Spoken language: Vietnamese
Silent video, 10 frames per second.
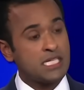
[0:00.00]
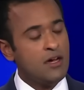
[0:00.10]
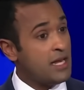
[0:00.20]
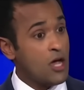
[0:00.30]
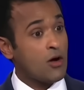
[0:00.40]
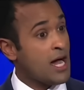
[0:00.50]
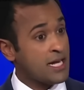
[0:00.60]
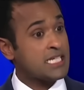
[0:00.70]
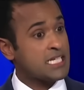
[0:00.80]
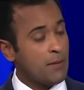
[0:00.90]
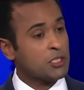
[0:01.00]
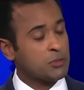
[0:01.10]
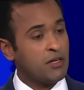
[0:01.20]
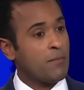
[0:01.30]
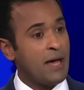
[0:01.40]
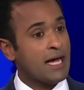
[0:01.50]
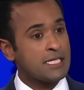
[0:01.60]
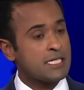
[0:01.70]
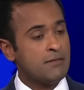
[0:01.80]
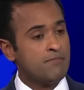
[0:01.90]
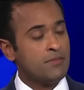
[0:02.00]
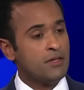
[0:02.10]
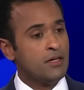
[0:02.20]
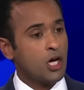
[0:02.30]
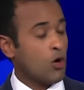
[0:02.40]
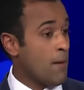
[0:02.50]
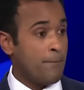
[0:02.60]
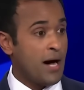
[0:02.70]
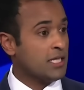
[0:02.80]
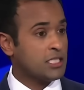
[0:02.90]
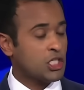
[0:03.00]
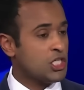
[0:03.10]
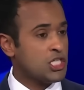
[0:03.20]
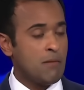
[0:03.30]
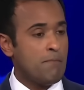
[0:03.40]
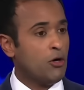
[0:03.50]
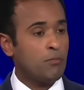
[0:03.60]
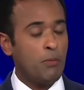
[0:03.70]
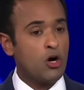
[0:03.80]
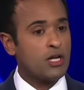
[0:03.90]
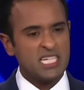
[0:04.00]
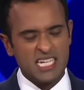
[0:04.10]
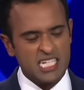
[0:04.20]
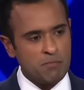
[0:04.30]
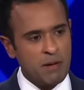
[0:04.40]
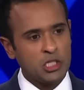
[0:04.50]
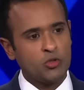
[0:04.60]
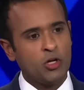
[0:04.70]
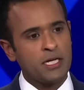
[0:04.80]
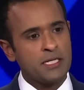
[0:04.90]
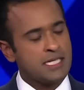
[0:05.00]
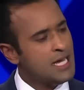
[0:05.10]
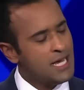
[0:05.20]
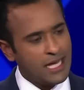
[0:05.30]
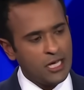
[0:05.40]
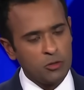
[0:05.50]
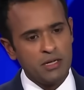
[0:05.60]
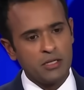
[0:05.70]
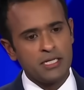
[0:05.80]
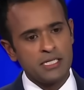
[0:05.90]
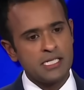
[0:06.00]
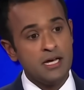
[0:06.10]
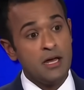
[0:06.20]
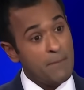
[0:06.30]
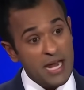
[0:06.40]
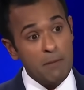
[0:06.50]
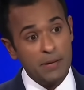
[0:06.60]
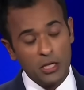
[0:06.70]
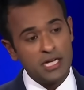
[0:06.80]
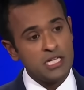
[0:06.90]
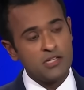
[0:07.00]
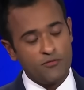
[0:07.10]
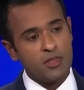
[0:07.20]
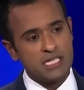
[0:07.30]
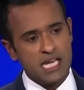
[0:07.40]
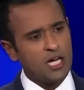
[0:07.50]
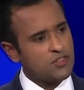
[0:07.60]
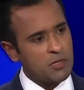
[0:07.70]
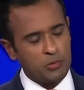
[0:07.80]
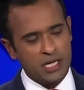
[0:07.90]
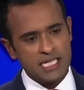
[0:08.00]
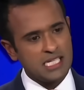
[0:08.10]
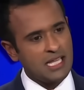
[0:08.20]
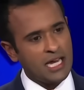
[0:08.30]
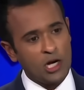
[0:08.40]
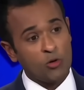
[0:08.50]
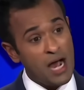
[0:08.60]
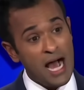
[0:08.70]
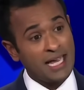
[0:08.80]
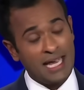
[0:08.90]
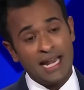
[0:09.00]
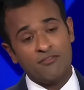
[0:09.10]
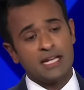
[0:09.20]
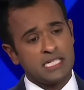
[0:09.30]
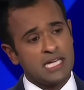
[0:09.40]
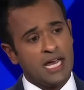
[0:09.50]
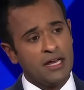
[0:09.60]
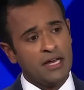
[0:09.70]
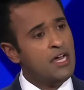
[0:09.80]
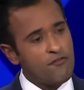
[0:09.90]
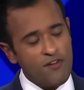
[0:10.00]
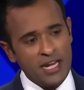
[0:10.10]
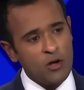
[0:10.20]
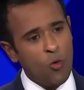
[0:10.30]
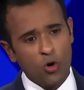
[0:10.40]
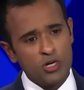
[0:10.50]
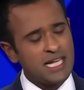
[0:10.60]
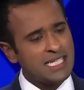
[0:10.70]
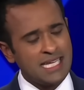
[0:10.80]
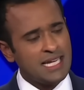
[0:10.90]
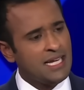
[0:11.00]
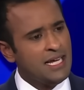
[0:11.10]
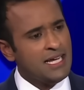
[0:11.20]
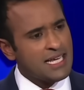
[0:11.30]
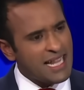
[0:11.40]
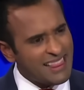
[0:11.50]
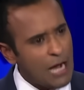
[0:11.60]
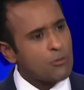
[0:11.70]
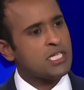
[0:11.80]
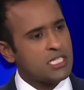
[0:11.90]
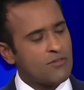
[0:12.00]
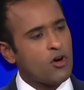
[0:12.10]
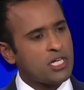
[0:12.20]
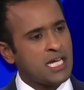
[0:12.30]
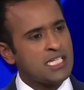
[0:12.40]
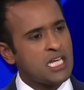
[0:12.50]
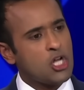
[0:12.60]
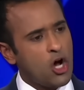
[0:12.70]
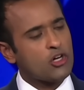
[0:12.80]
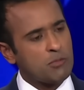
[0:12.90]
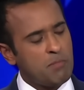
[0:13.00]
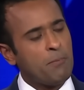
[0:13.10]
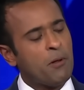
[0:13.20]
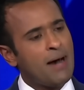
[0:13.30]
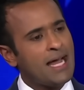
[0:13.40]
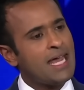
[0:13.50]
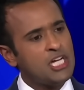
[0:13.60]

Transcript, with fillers: Một trong những ứng cử viên Tổng thống Mỹ của Đảng Cộng Hòa, Vivek Ramaswamy, đã nói rằng nếu như ông là Tổng thống, thì ông sẽ đạt được thỏa thuận với Nga, hứa rằng Ukraine sẽ không gia nhập NATO và sẽ đồng ý